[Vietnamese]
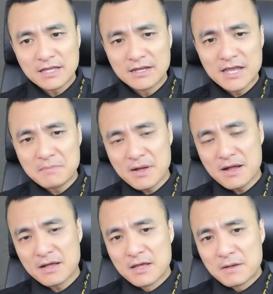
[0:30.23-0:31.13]
Tại đây
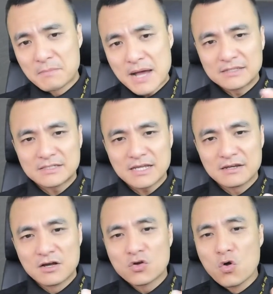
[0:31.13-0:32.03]
mà bạn sẽ
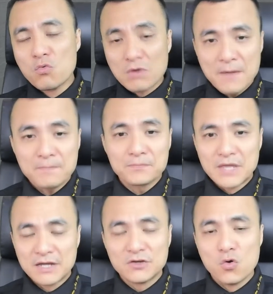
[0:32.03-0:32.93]
được cung cấp
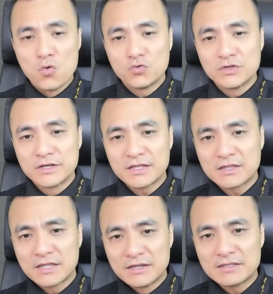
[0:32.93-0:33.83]
đầy đủ những cái
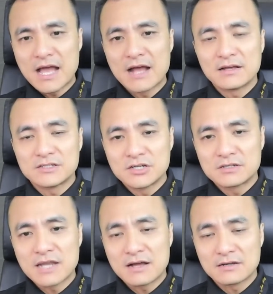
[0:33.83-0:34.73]
tính năng,
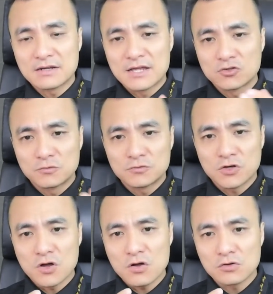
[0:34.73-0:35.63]
chức năng để giúp
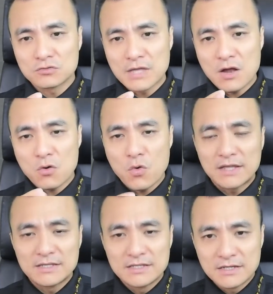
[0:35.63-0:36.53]
cho chúng ta
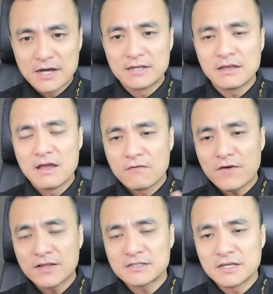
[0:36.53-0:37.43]
quản lý kênh,
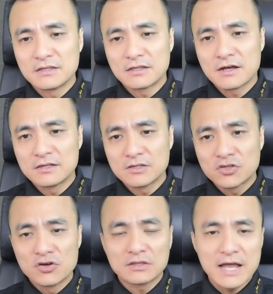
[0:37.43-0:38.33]
phát triển kênh,
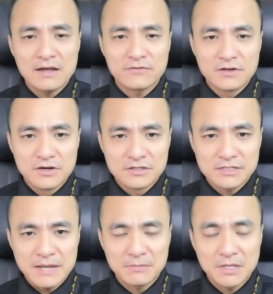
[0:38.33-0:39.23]
tương tác với người
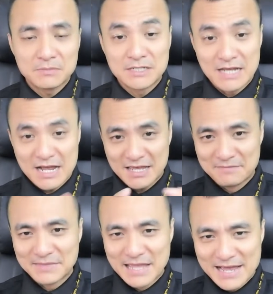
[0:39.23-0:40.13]
xem, thậm chí là
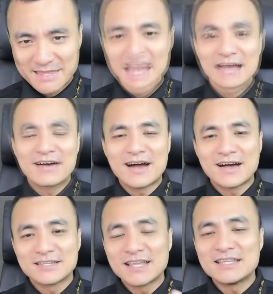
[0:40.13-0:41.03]
kiếm tiền.
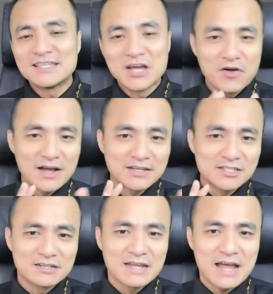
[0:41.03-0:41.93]
À, rất nhiều các
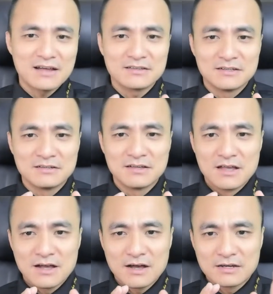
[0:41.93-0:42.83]
chức năng nhưng
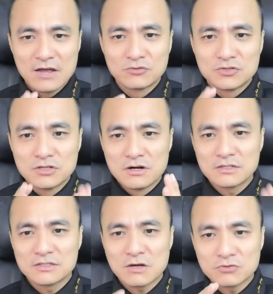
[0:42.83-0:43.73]
à, đều
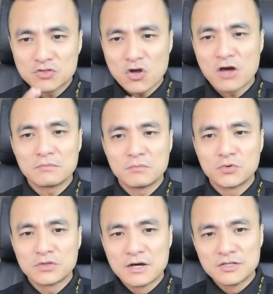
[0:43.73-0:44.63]
chứa trong chọn
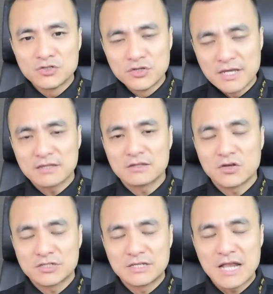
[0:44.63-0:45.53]
một nơi duy nhất
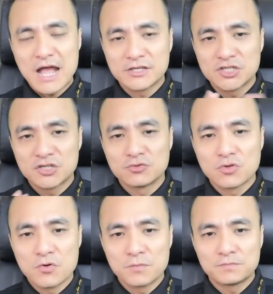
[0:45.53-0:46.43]
đó chính là
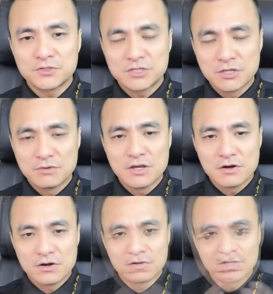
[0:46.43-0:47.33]
YouTube
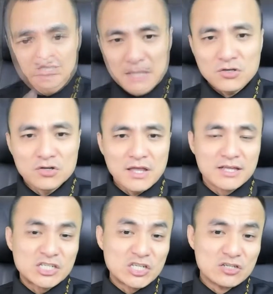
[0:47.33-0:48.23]
Studio. Bạn có
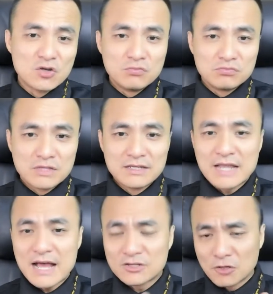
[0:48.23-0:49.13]
thể sử dụng tính
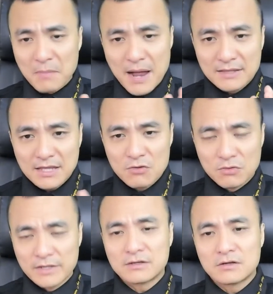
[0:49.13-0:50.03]
năng xuất bản theo
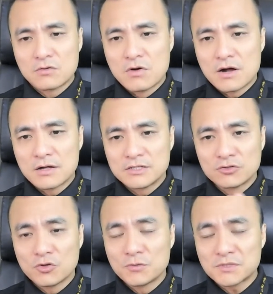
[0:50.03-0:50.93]
lịch của của
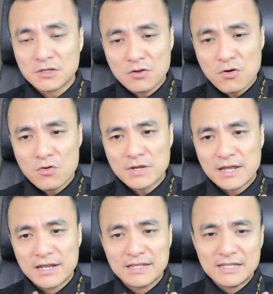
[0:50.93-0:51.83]
YouTube Studio
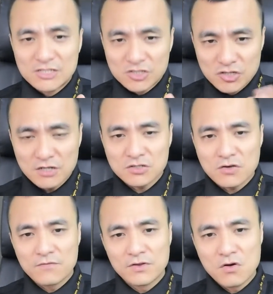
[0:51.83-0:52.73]
để lên lịch trước
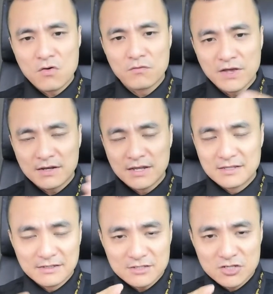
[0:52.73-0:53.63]
cho video. Việc
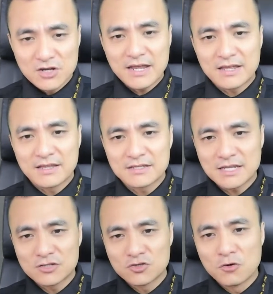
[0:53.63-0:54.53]
lên lịch trước này
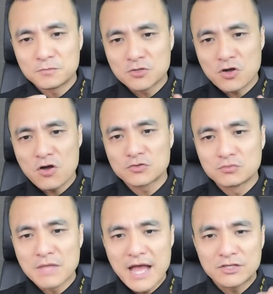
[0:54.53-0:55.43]
sẽ giúp cho
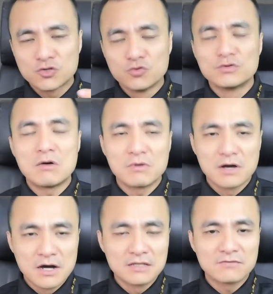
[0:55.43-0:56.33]
chúng ta chủ động
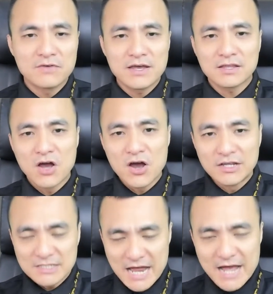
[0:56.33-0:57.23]
hơn về
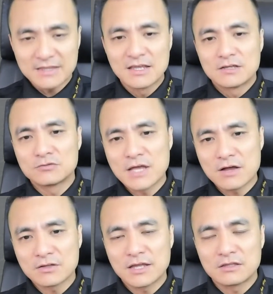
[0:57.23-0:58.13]
thời gian. Chúng
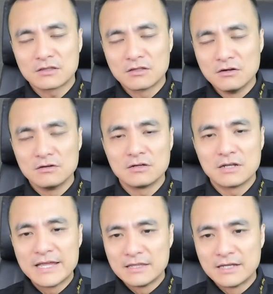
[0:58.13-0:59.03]
ta có thể tự
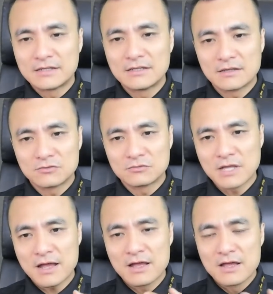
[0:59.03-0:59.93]
lên lịch để chúng
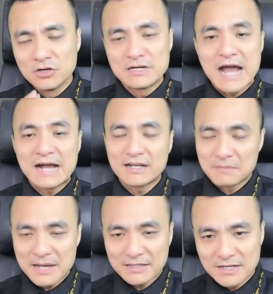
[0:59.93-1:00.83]
ta tự đăng các
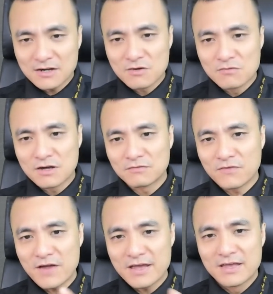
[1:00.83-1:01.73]
bạn nhé. Không cần
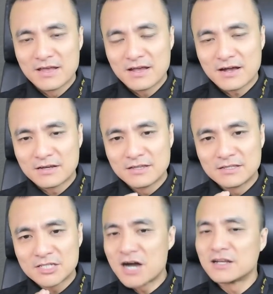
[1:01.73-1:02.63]
phải uh, đến
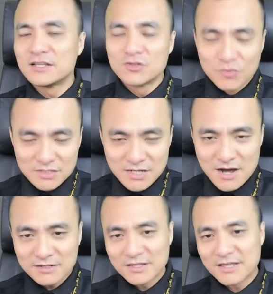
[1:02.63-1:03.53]
chờ đến đúng cái
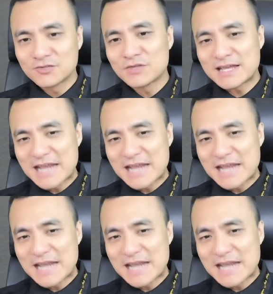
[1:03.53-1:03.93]
giờ thì chúng ta